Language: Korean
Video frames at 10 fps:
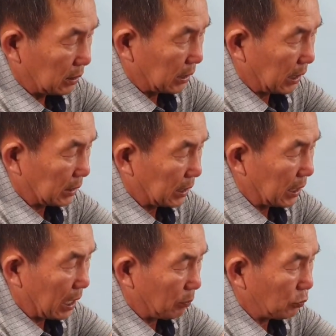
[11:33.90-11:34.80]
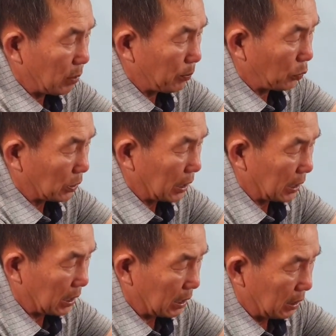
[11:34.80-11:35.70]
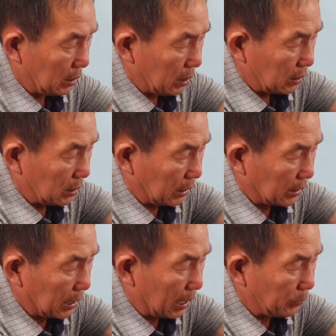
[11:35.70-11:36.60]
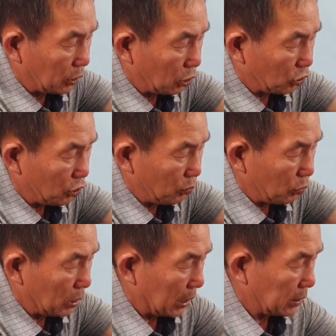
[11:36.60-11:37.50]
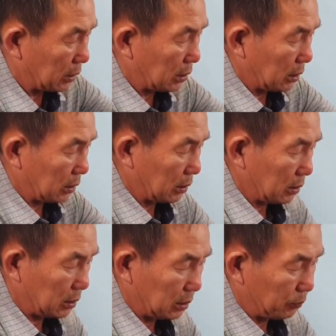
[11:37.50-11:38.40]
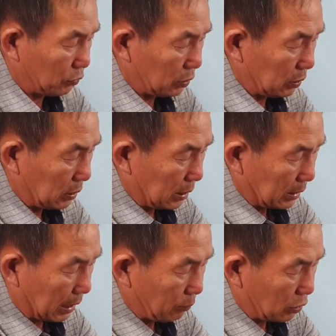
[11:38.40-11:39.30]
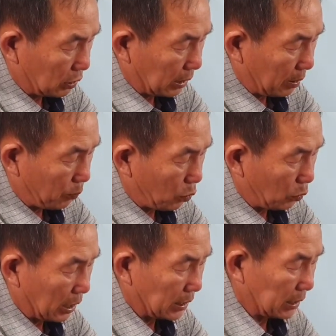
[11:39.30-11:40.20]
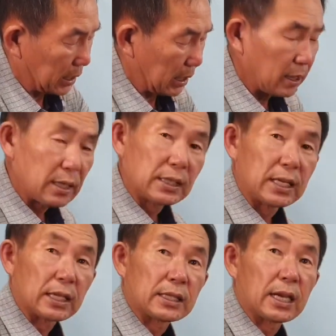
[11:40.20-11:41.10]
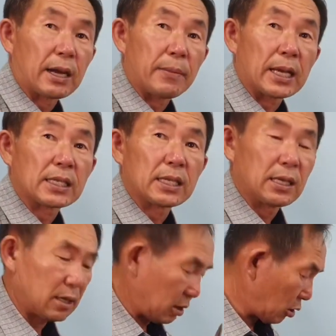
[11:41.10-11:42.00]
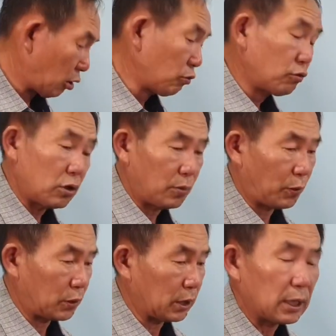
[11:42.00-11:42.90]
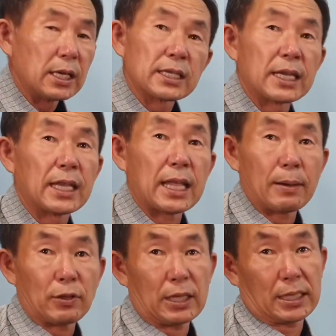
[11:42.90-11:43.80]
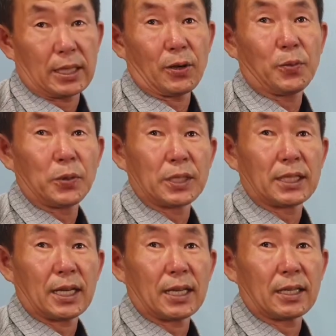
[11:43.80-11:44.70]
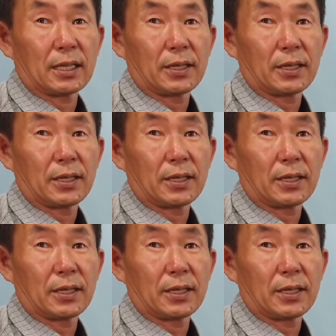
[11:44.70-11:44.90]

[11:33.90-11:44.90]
제가 제 나무만 보다가 그렇게 이제 앞서서 추목을 하셨던 그 분은 나무를 딱 보고 나니까 이제 제가 마치 거울을 보듯 제 나무가 제대로 보이기 시작하는